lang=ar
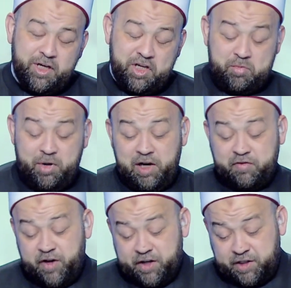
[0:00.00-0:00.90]
يبقى
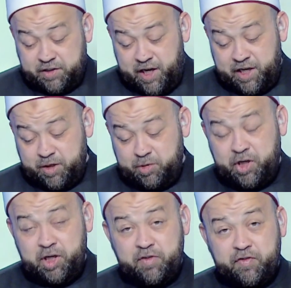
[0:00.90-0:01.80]
الفرق تاني بين
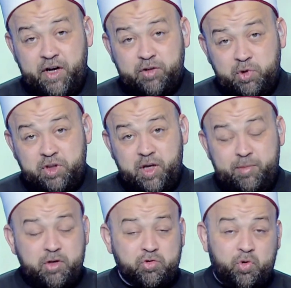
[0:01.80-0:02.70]
الإفراد
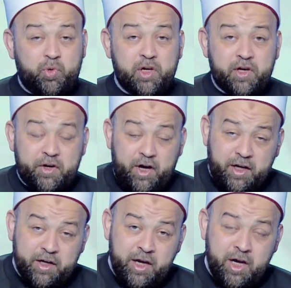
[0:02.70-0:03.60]
والتمتع والقران